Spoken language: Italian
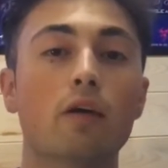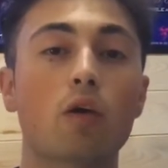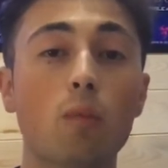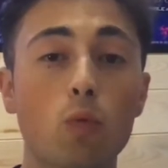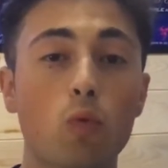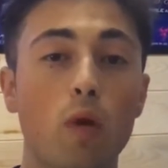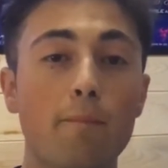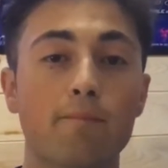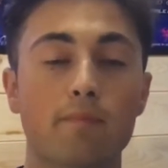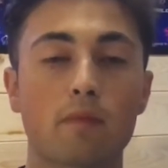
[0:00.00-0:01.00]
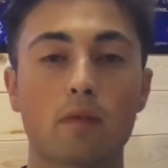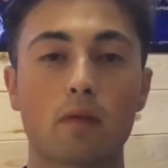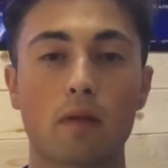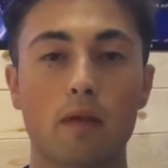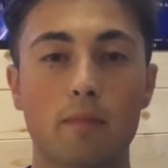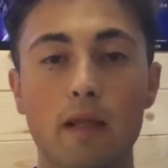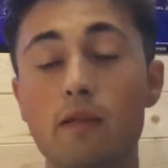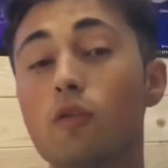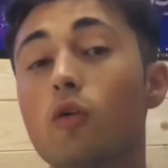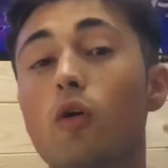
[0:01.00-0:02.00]
comunque
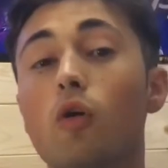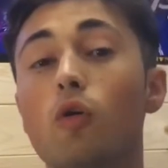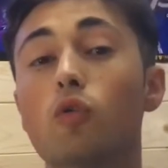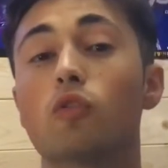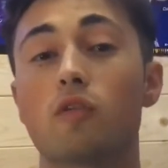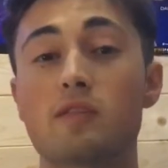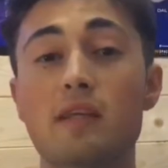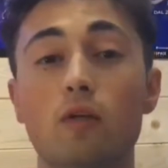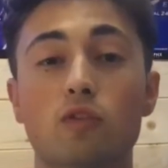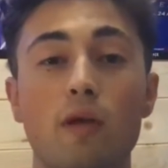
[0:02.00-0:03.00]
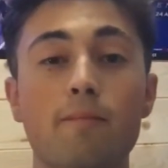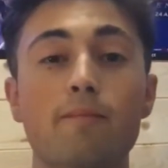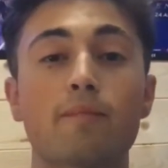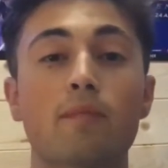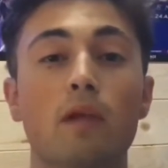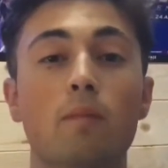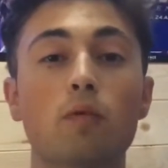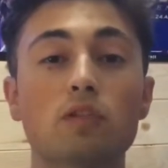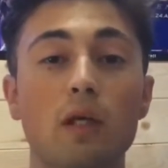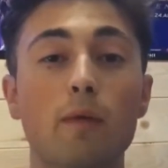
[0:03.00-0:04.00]
tenendo conto di questa cosa
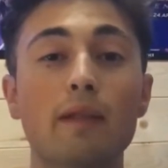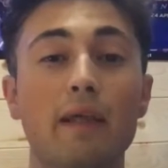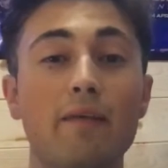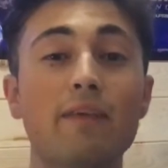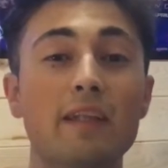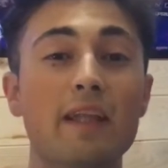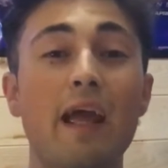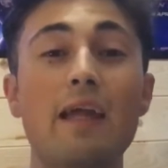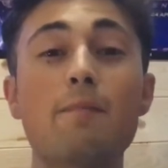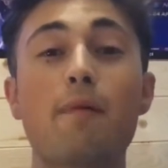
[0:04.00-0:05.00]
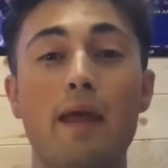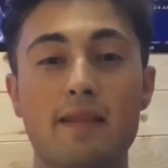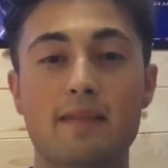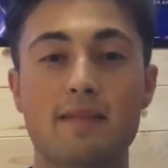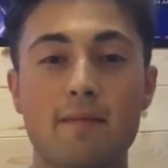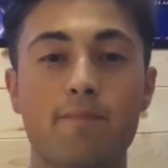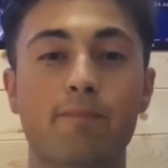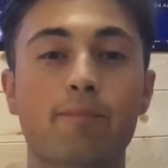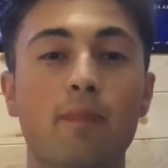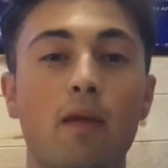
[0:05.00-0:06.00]
possiamo andare a vedere i prezzi
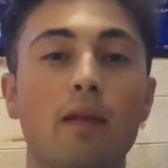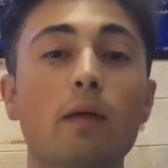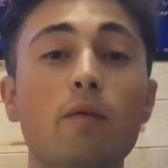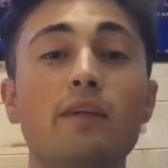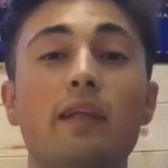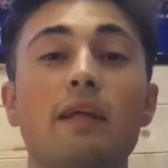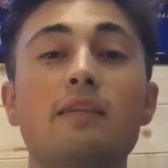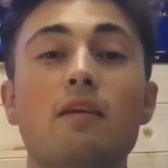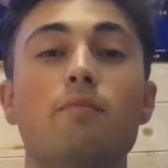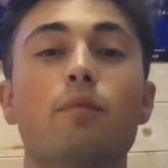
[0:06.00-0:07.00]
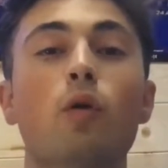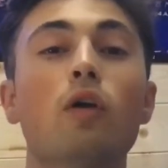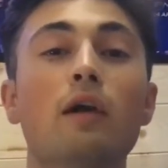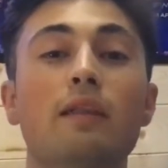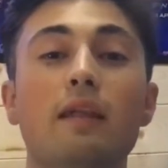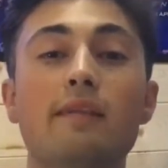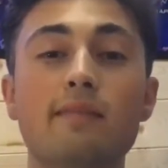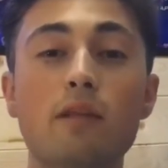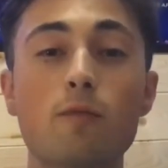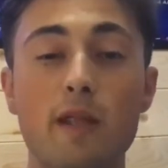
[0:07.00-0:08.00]
andiamo a vedere ad esempio nel
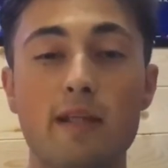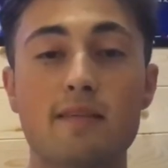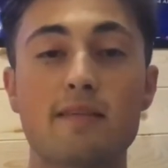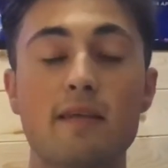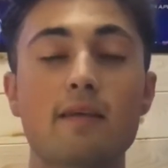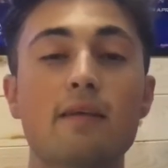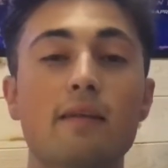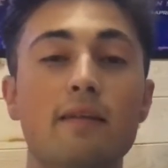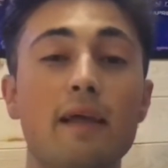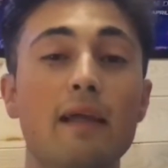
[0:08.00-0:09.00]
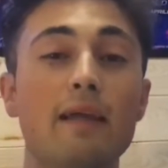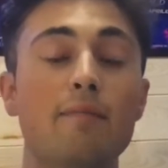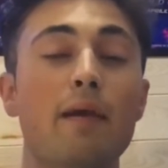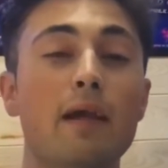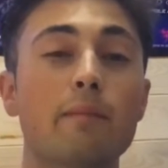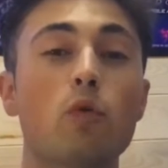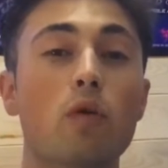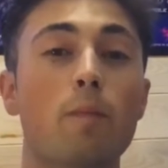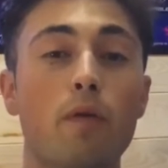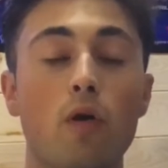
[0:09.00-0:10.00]
listino prezzi dei
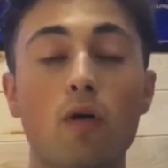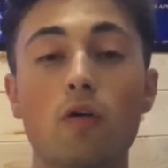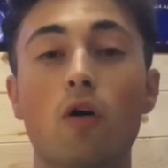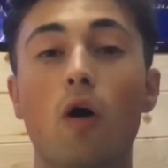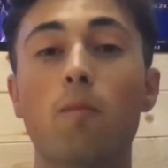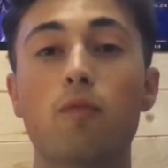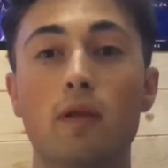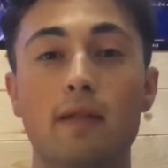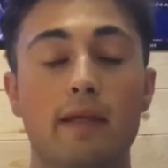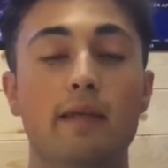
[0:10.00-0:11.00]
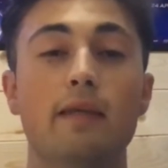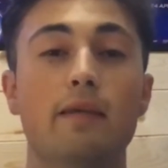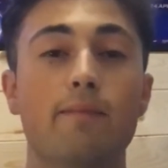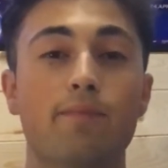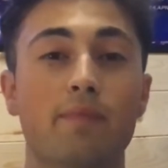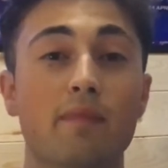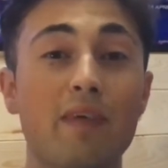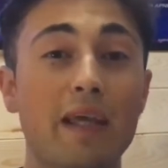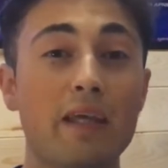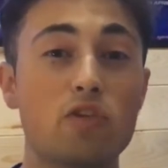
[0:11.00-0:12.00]
MacBook Pro oppure dei
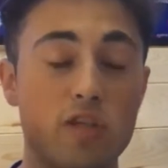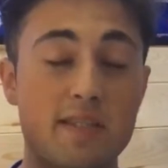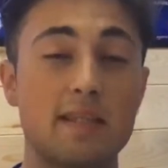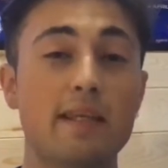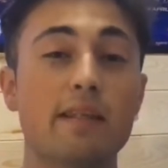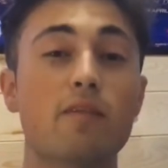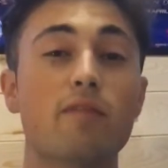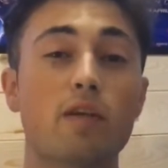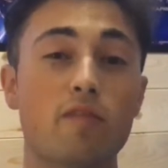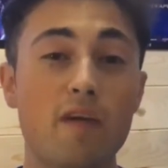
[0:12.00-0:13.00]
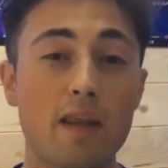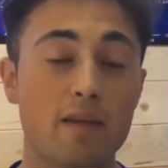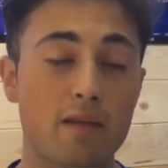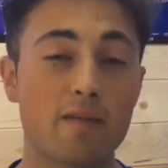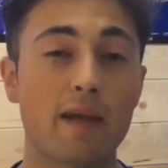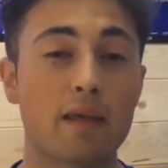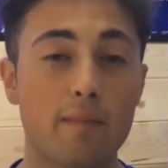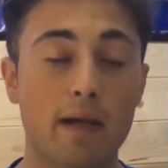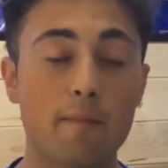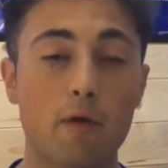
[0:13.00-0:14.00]
vecchi cestini ovvero i, veri, i vecchi
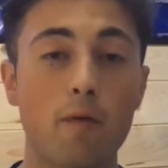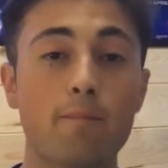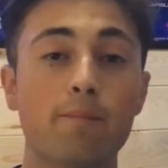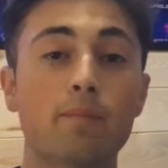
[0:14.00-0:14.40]
Mac Pro